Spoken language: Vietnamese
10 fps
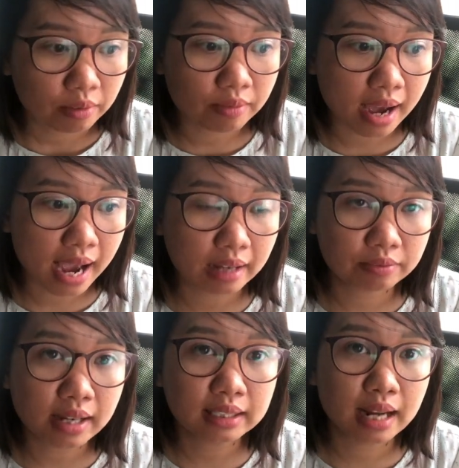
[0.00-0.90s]
và hành
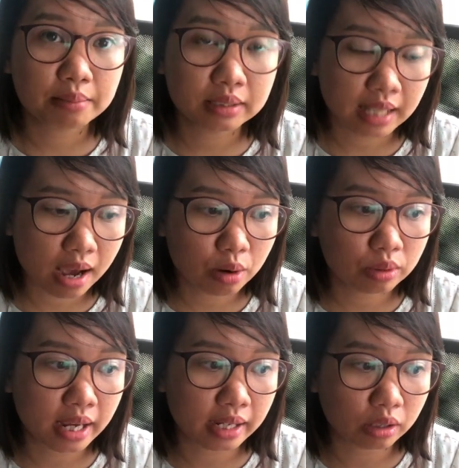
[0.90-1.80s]
văn làm sao
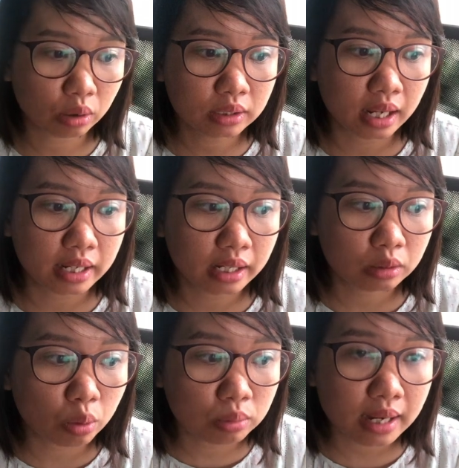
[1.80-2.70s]
để nó thể hiện
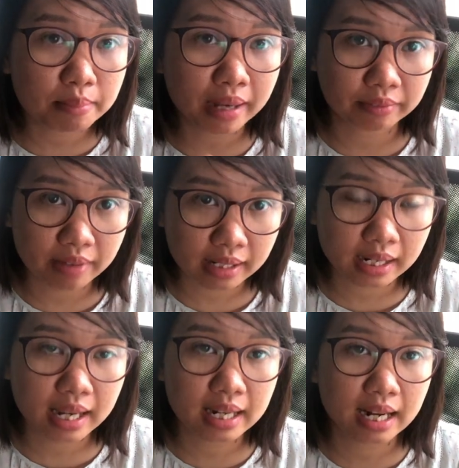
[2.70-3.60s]
đúng cái mạch văn
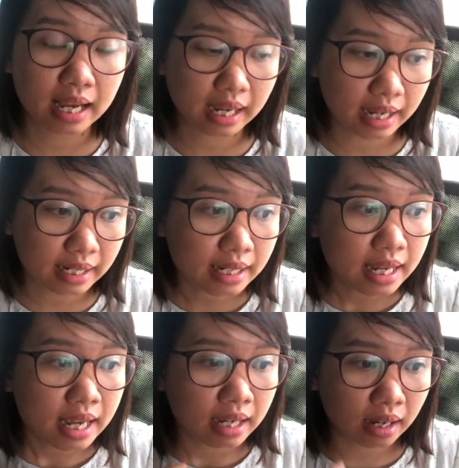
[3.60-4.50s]
hay là cái
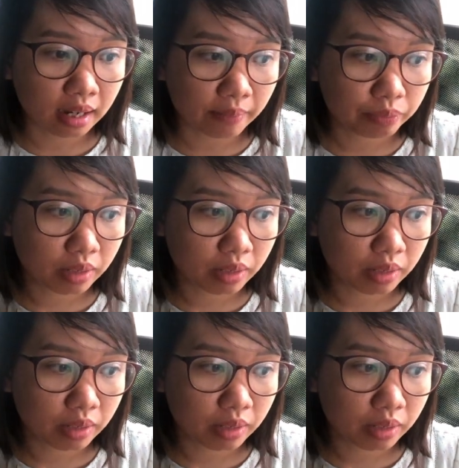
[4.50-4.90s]
à,